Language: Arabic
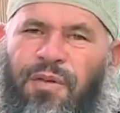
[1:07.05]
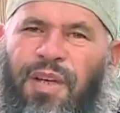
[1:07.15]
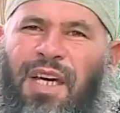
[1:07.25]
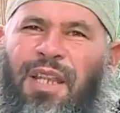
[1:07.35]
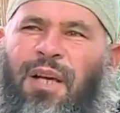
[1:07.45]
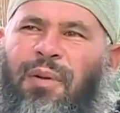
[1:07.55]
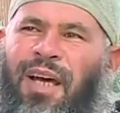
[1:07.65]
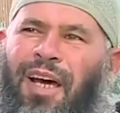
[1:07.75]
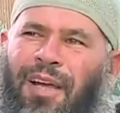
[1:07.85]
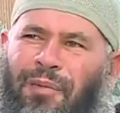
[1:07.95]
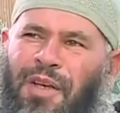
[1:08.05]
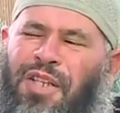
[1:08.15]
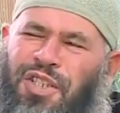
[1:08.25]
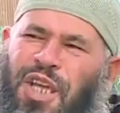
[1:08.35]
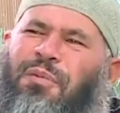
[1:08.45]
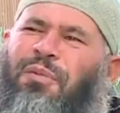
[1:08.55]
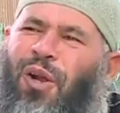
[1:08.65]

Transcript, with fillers: في هذه المرحلة شيء من